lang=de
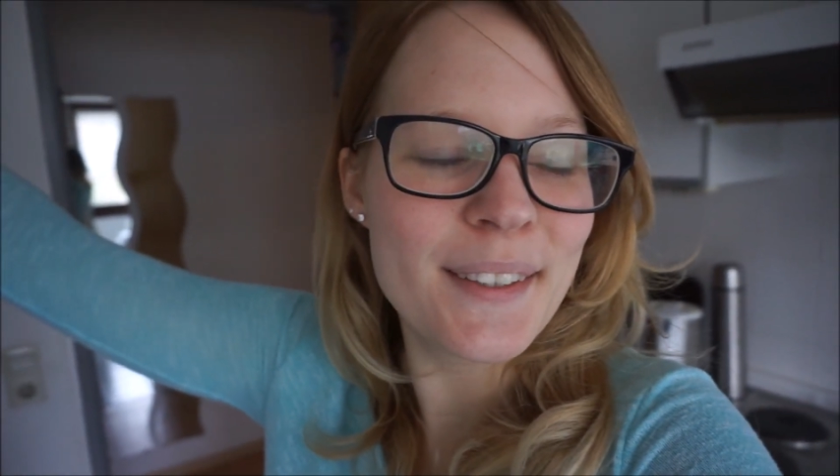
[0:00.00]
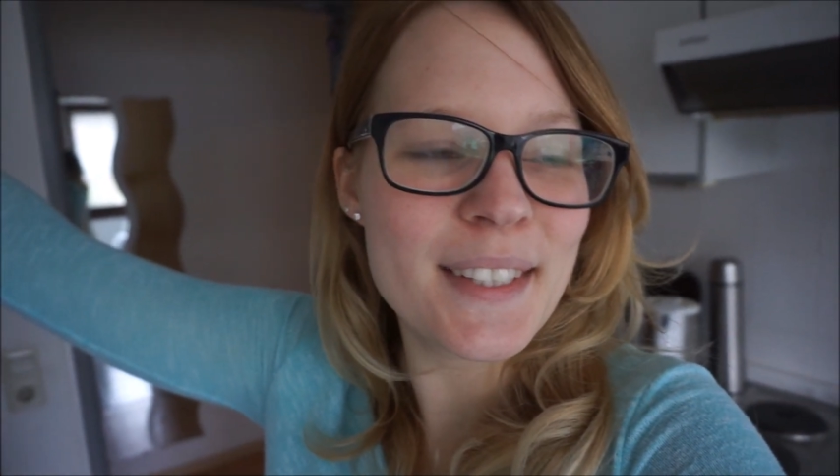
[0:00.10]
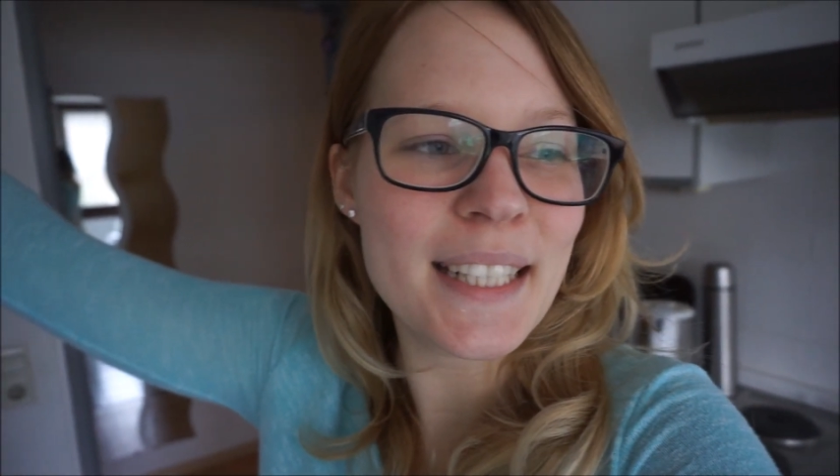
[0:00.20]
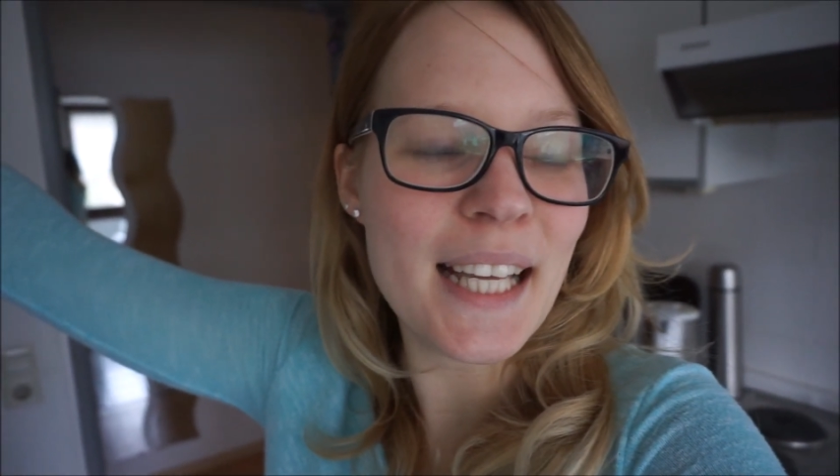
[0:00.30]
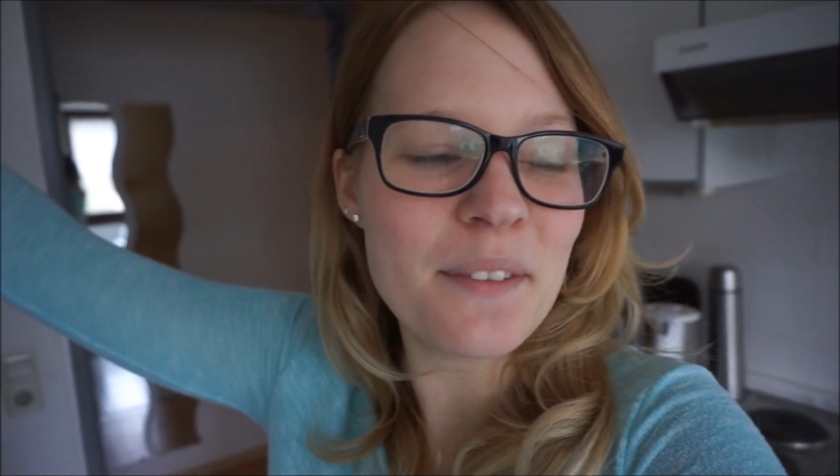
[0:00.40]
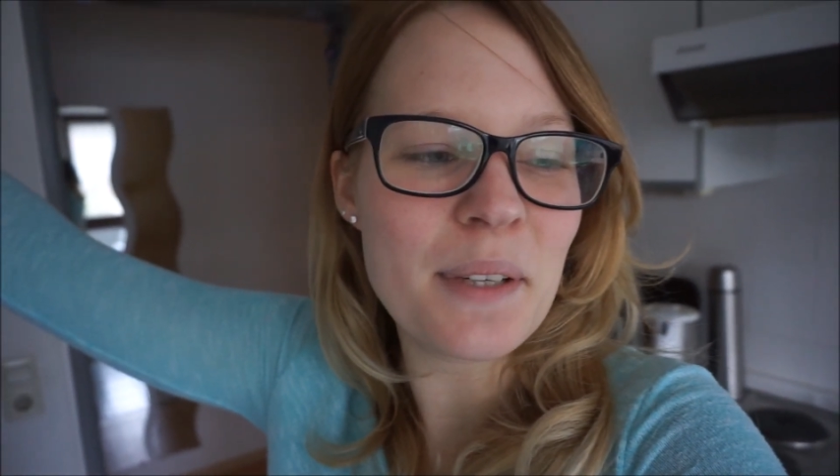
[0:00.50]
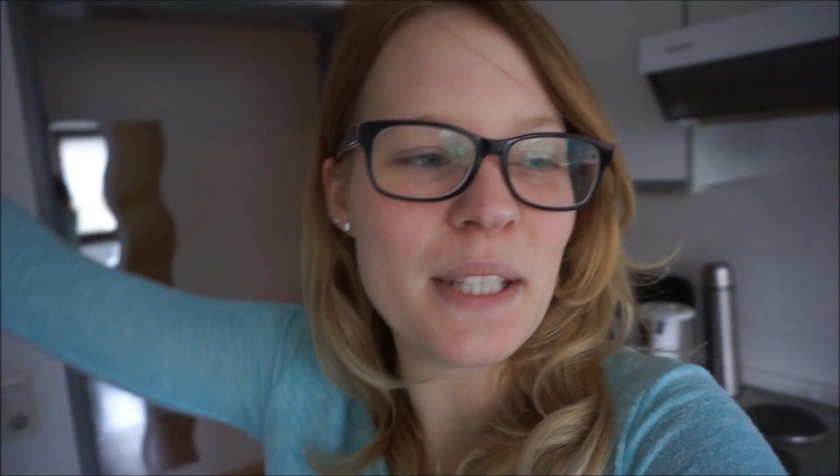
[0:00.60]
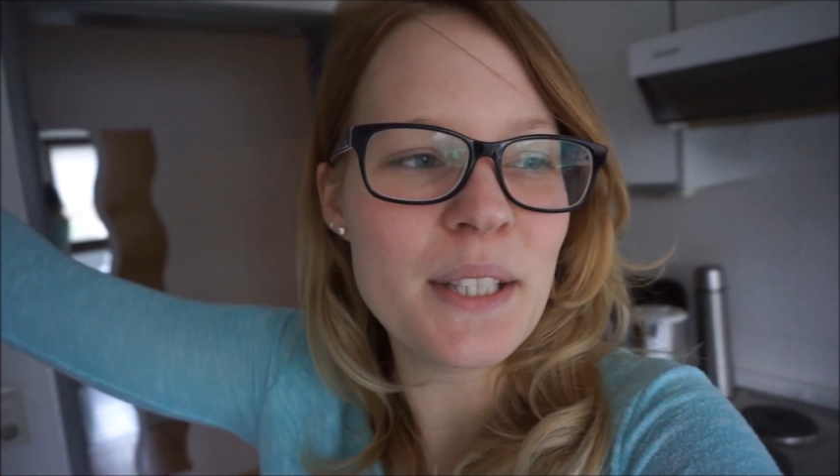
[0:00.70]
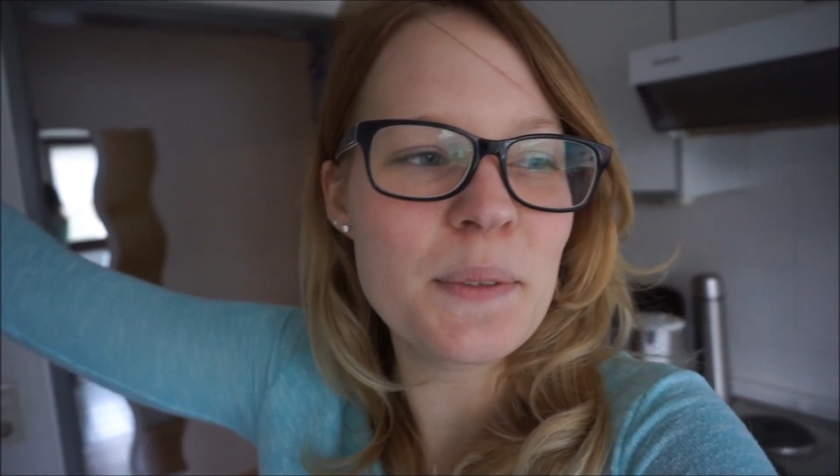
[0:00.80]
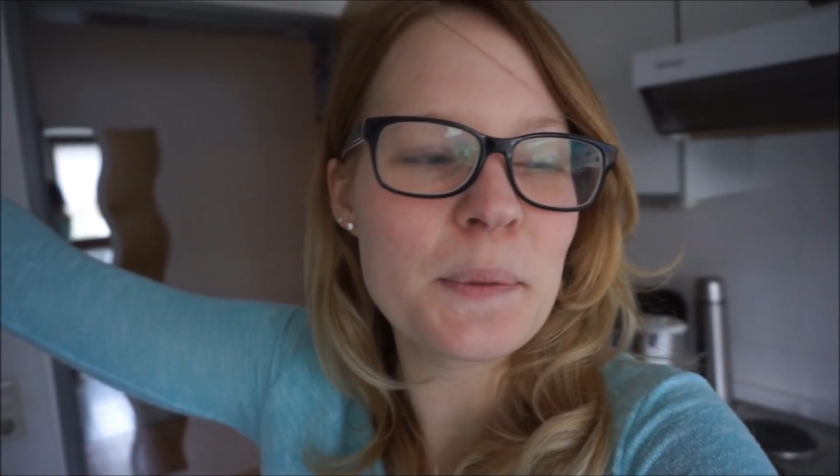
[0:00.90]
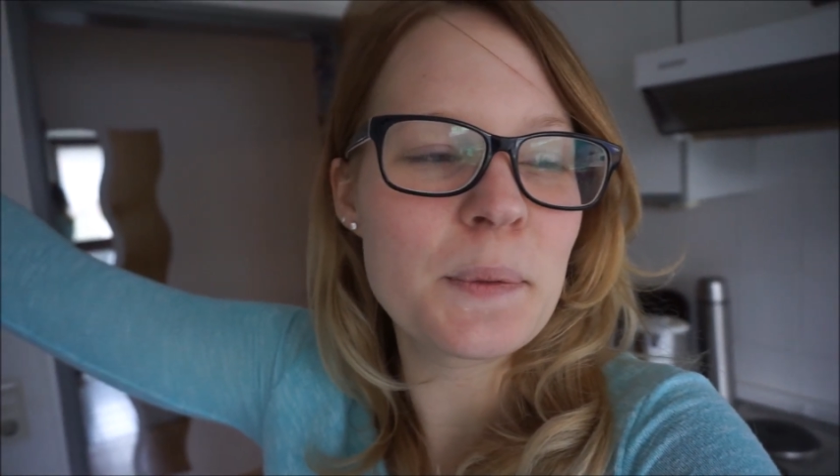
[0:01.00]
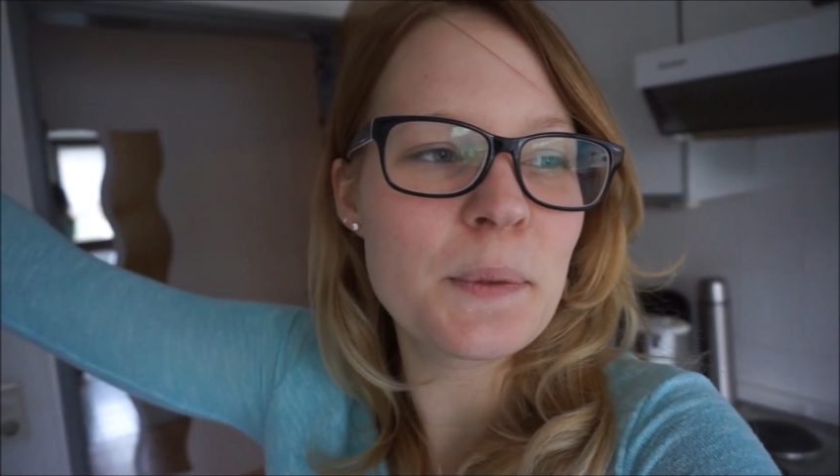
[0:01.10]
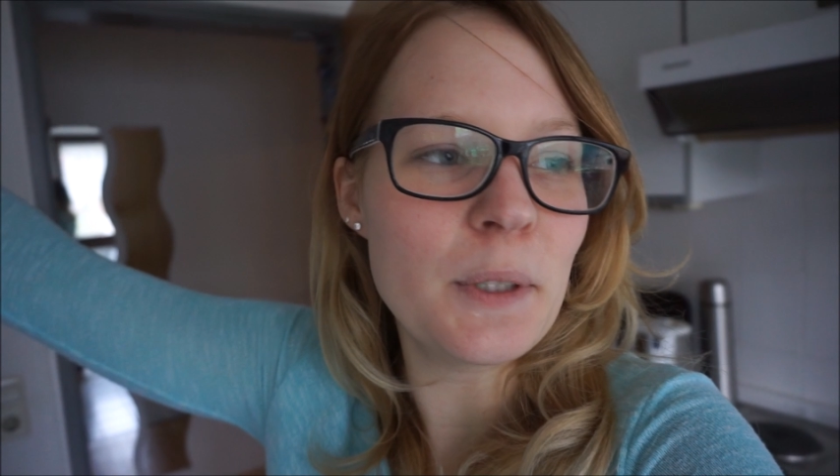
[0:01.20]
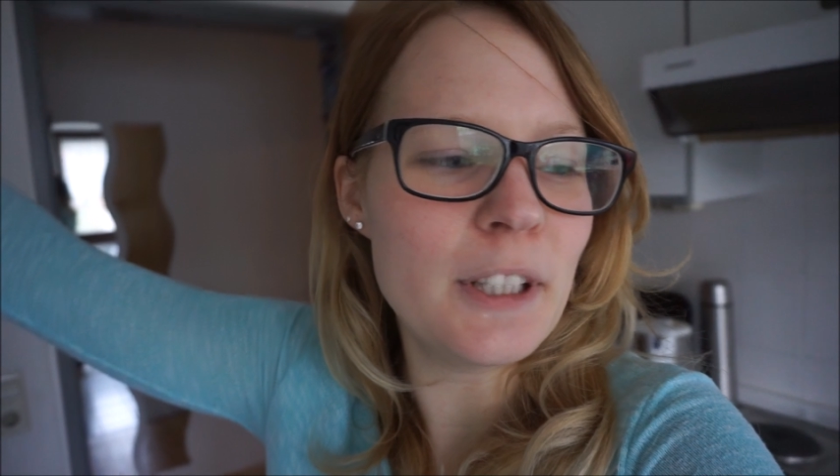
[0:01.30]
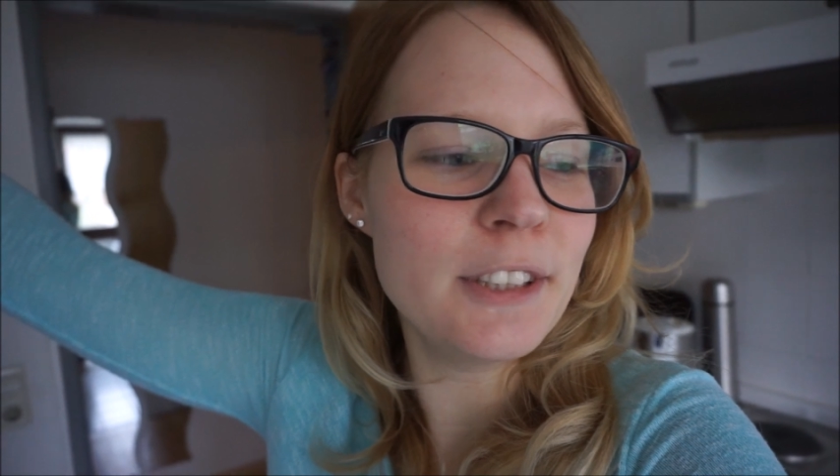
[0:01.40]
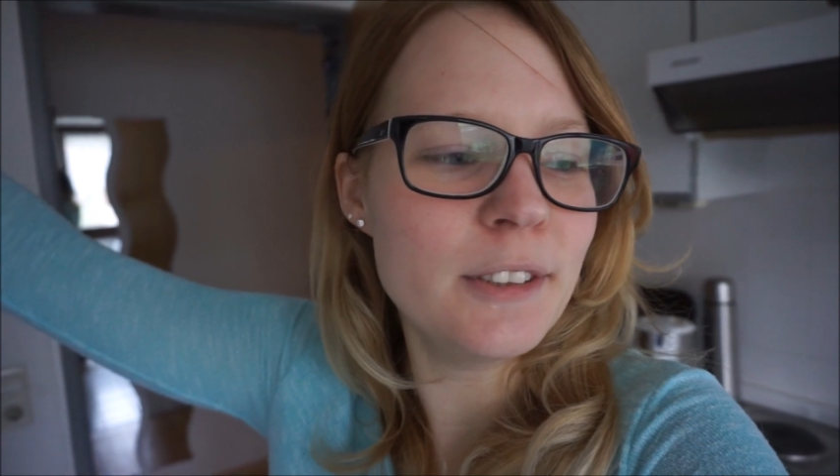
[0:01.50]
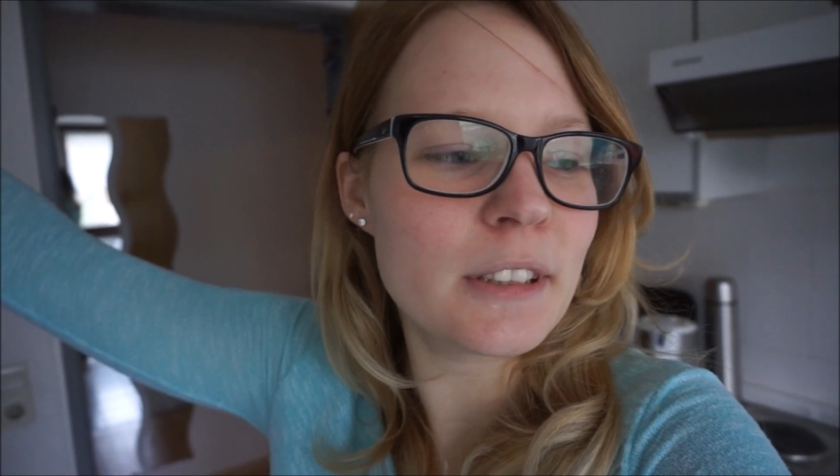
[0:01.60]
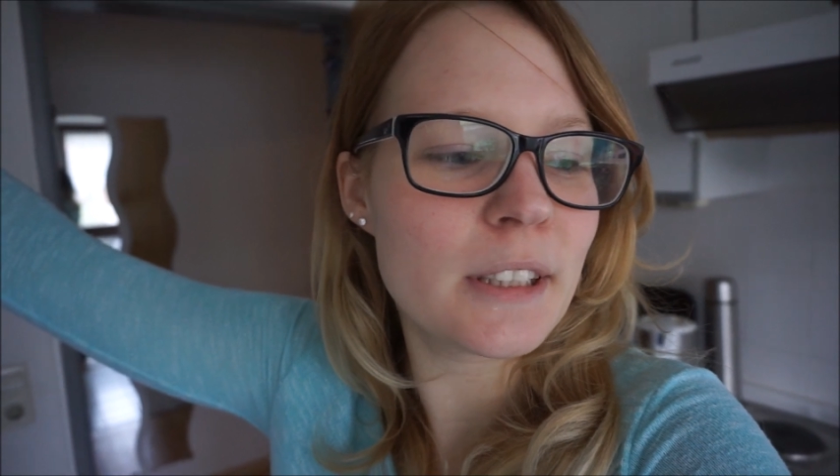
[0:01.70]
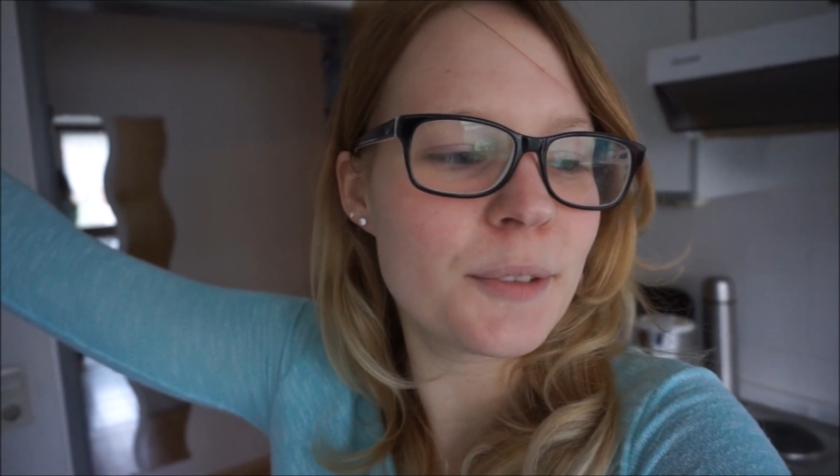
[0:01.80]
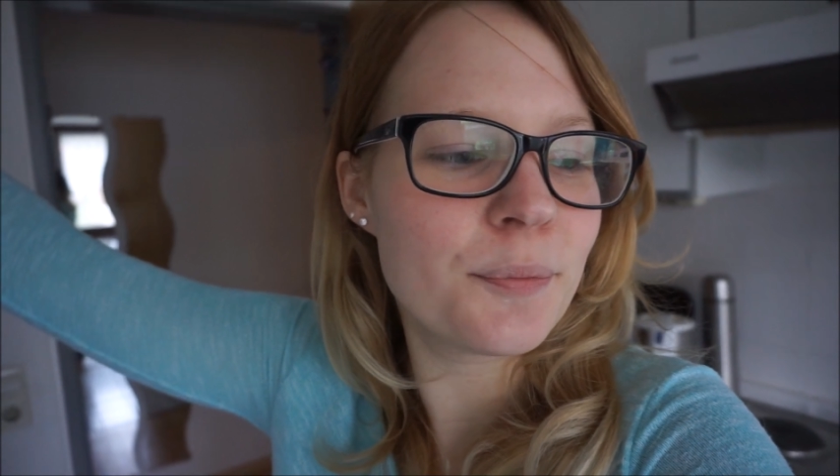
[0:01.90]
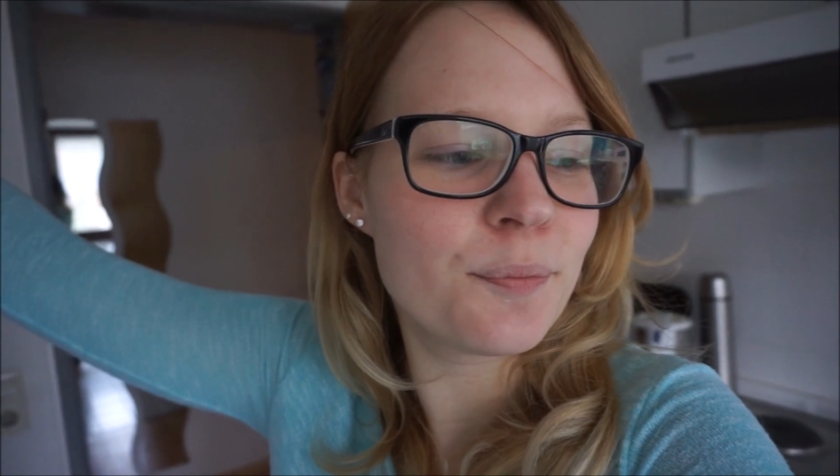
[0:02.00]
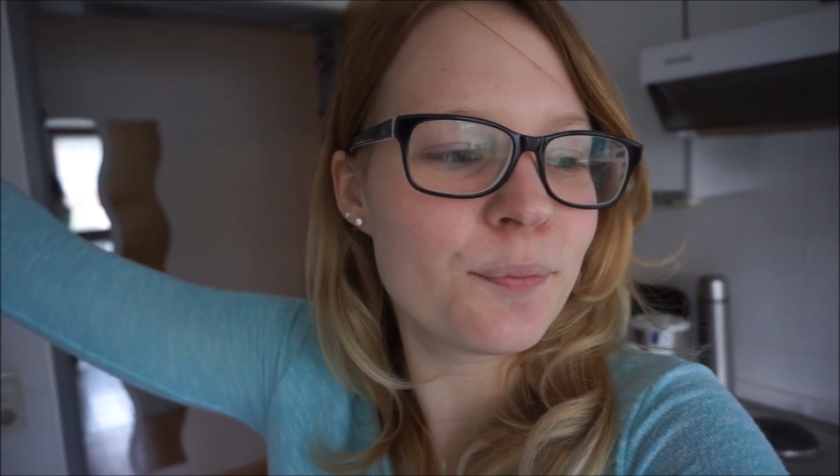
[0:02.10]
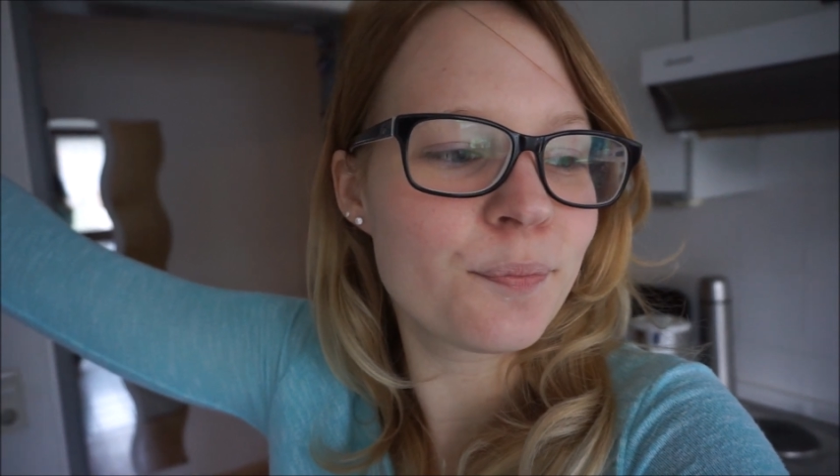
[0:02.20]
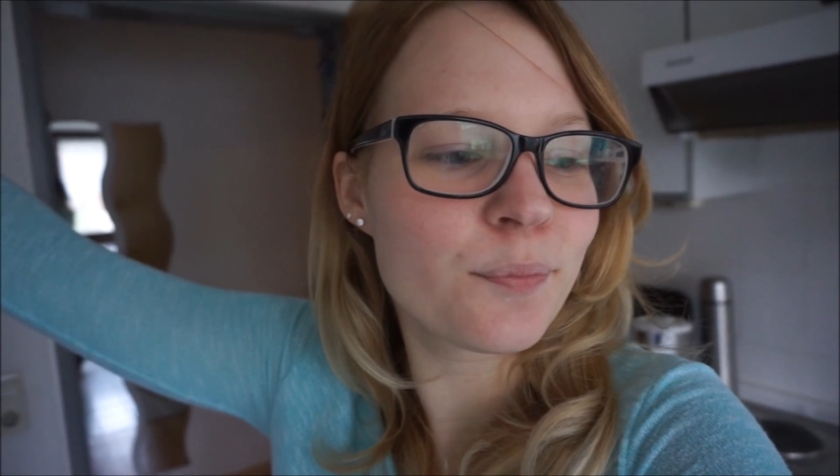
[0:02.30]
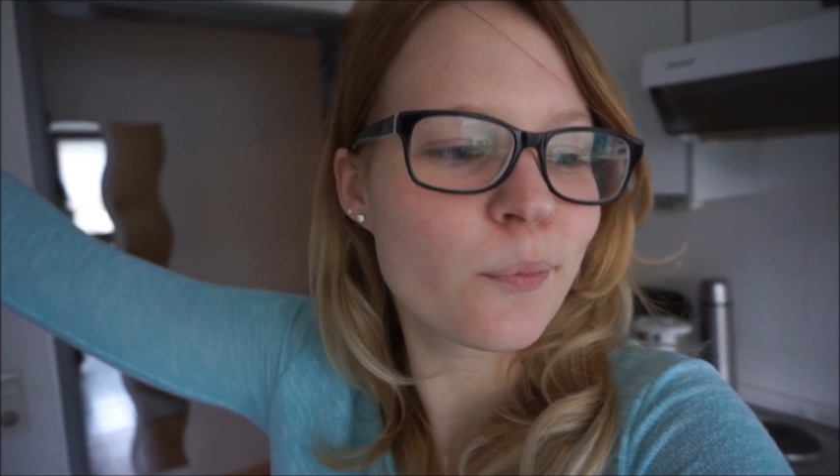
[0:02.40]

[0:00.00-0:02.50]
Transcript: Unsere Nacht war nicht so dolle. Ähm,